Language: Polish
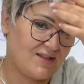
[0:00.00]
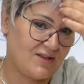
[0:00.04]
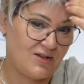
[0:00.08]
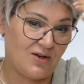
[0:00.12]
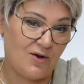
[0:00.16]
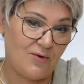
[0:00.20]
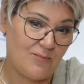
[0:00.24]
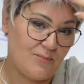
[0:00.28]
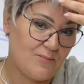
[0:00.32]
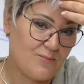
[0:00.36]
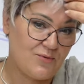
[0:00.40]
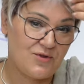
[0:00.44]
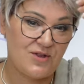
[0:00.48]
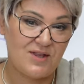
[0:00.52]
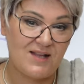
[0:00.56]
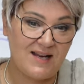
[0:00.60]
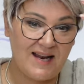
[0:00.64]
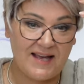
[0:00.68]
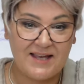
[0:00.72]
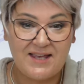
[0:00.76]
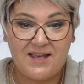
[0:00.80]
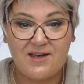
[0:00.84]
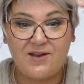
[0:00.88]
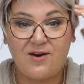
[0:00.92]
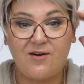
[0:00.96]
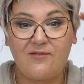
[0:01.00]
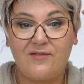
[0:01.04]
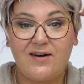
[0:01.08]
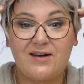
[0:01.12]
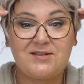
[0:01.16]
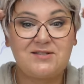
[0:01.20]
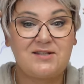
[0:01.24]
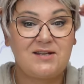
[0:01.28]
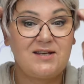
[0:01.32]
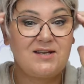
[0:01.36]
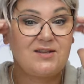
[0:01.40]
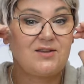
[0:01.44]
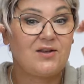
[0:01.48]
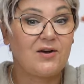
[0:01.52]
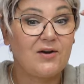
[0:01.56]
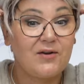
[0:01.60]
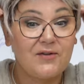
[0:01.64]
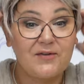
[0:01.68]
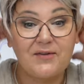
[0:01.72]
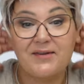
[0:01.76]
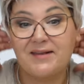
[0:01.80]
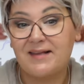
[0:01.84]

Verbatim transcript: to przylakierować i to